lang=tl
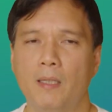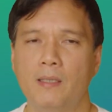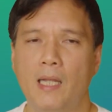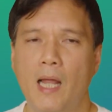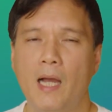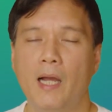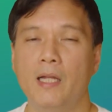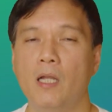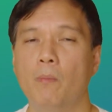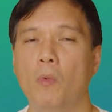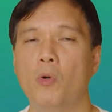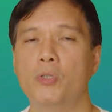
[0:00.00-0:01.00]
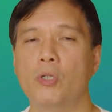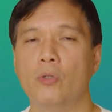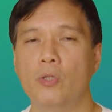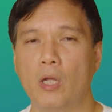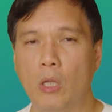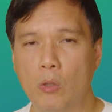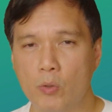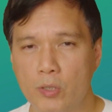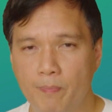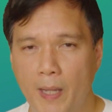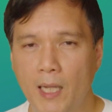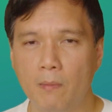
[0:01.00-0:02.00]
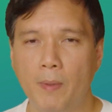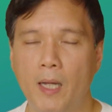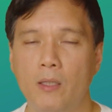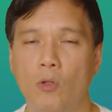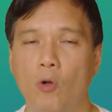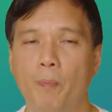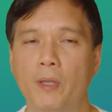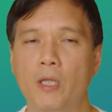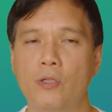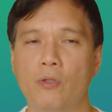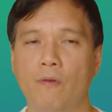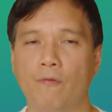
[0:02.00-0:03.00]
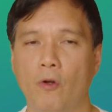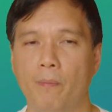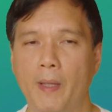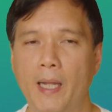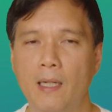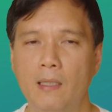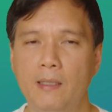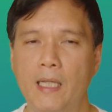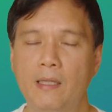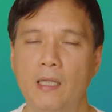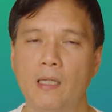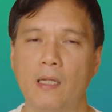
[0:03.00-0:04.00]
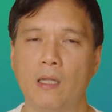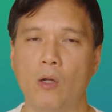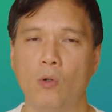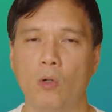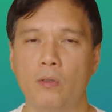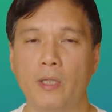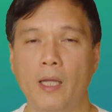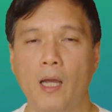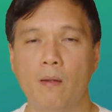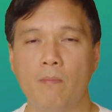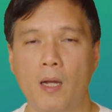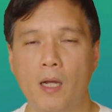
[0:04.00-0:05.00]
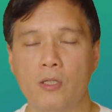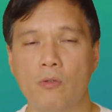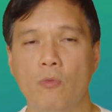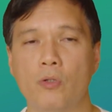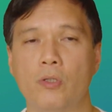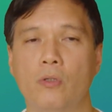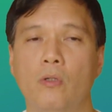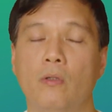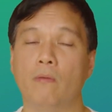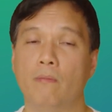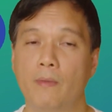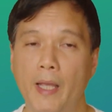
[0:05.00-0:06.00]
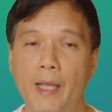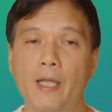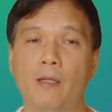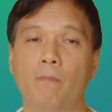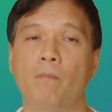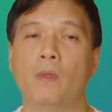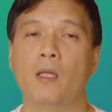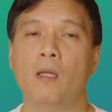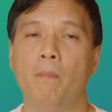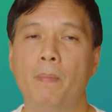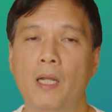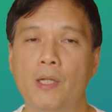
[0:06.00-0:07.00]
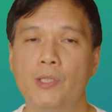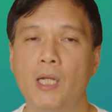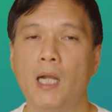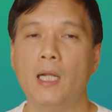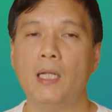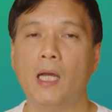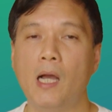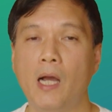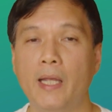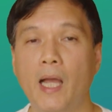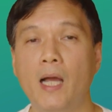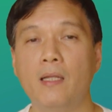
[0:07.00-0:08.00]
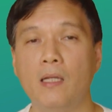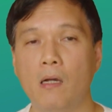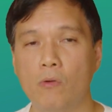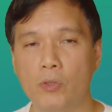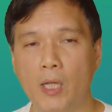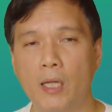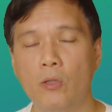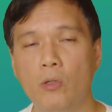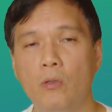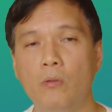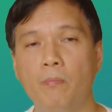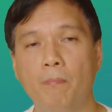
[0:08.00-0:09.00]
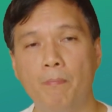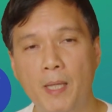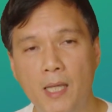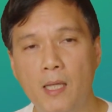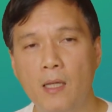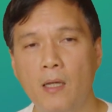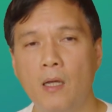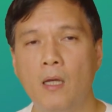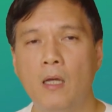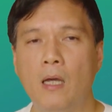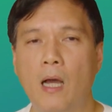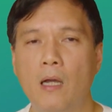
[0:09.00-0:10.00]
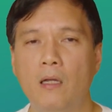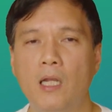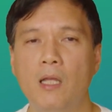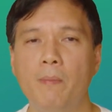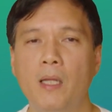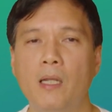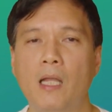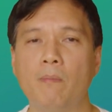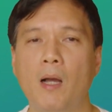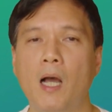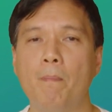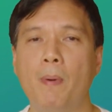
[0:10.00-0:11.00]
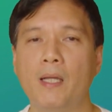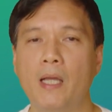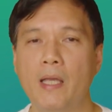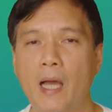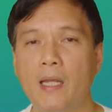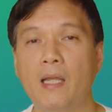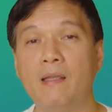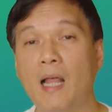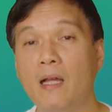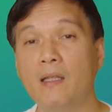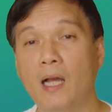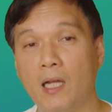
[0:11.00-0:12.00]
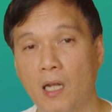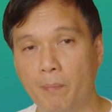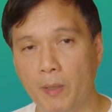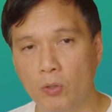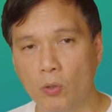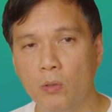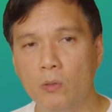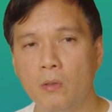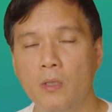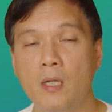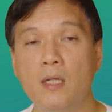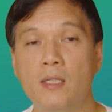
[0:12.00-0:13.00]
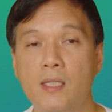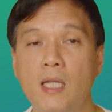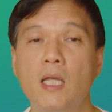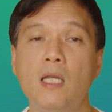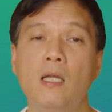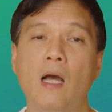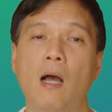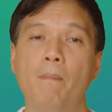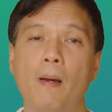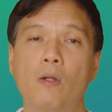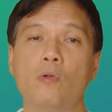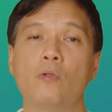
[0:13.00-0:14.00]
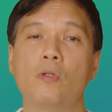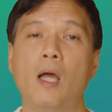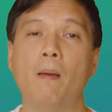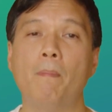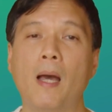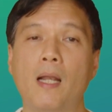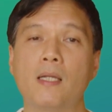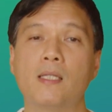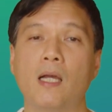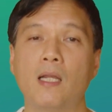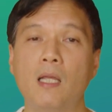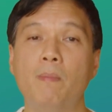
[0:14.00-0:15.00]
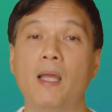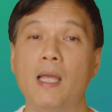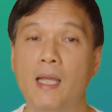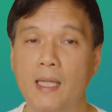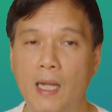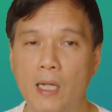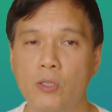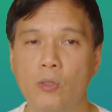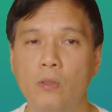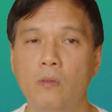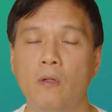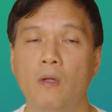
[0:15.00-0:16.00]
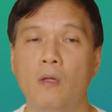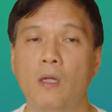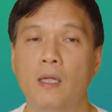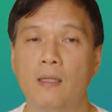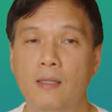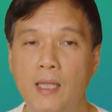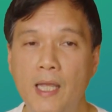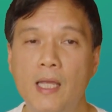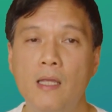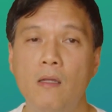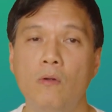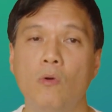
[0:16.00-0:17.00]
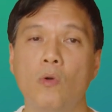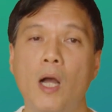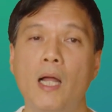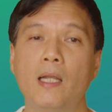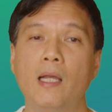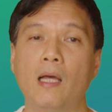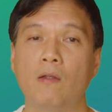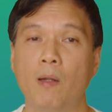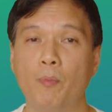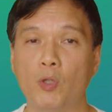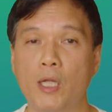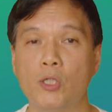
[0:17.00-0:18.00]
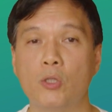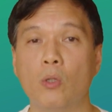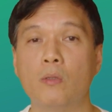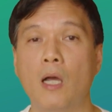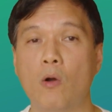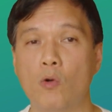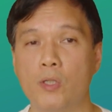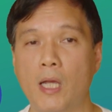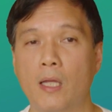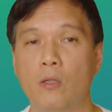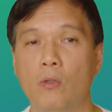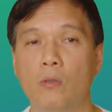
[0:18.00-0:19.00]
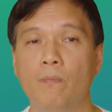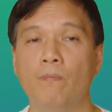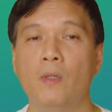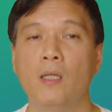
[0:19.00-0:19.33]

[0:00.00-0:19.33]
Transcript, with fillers: pagtalakay ng motion to reduce bail bond o petition for bail, titingnan ng korte ang mga sumusunod. A. Pinansyal na kakayahan ng akusado. B ang krimen at mga pangyayari nang naganap ito. C. Ang parusa para sa krimeng ikinaso. D. Ugali at reputasyon ng akusado.